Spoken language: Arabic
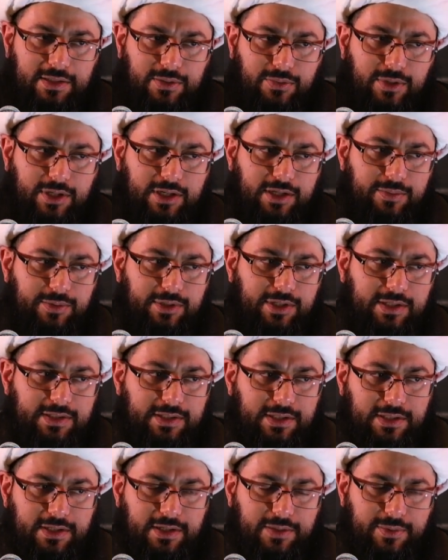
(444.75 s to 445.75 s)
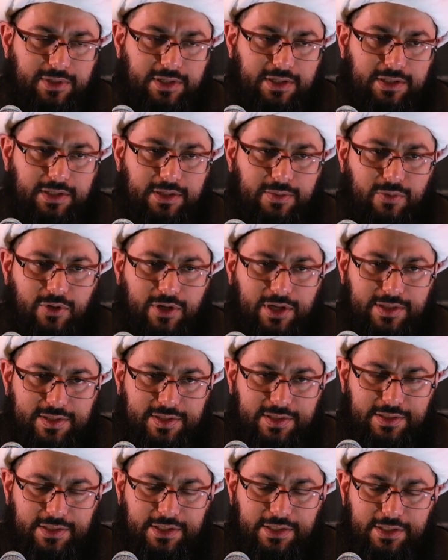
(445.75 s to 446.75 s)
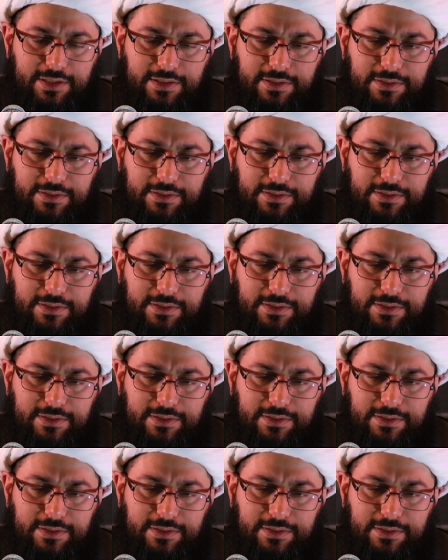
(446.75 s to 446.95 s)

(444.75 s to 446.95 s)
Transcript: الوهابيه الكبار المعاصرين.